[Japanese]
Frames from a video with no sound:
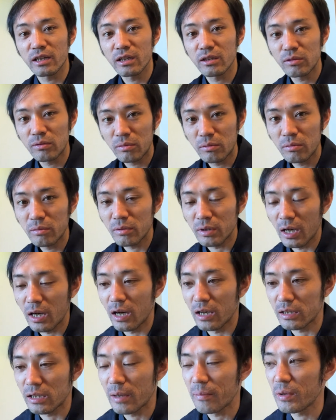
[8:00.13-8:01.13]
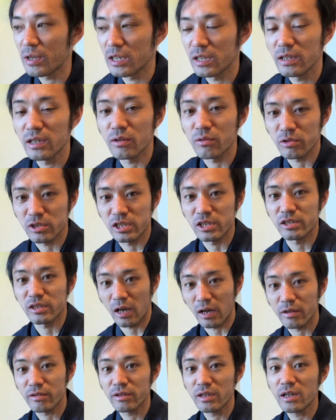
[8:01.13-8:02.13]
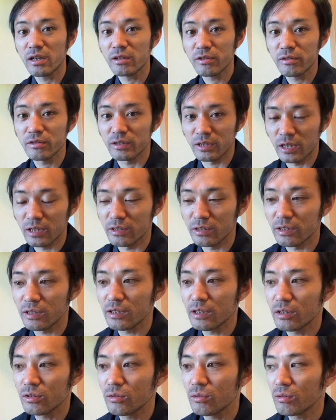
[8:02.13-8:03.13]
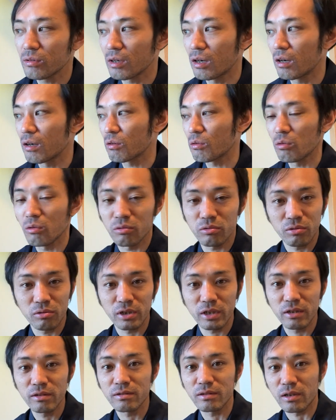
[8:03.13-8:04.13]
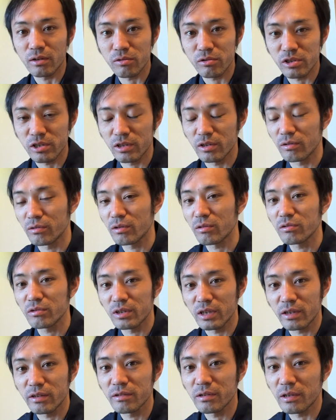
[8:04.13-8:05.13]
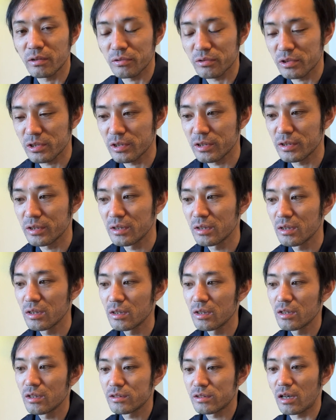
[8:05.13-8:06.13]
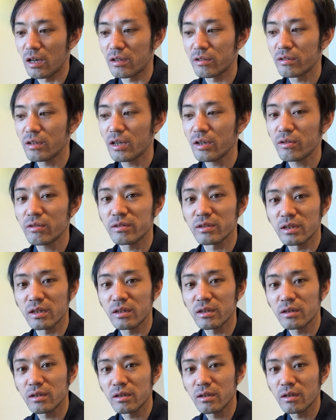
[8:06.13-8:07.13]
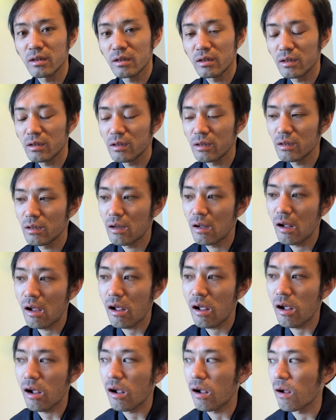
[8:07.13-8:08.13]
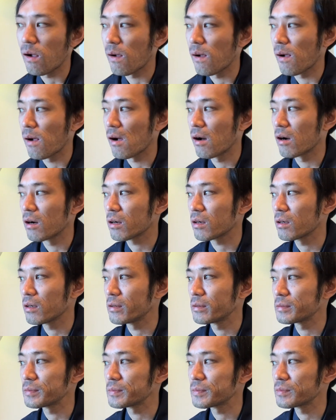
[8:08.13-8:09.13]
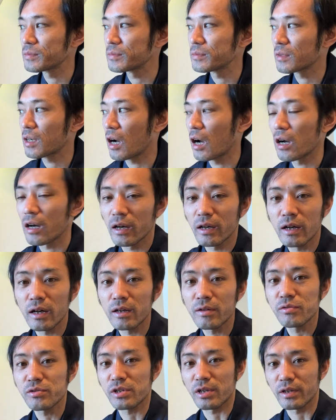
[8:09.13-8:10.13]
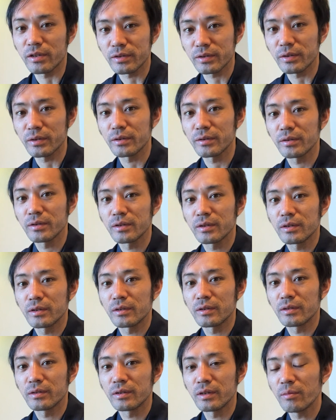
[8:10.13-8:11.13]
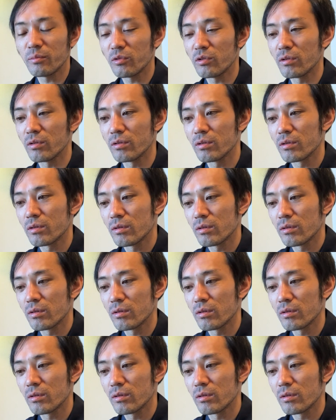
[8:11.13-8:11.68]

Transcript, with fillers: 間の方が頭いいだろうし桜よりね人間の方が行動できるだろうしいろんなことできるだろうし桜よりねあなんか考えられるじゃないですかでも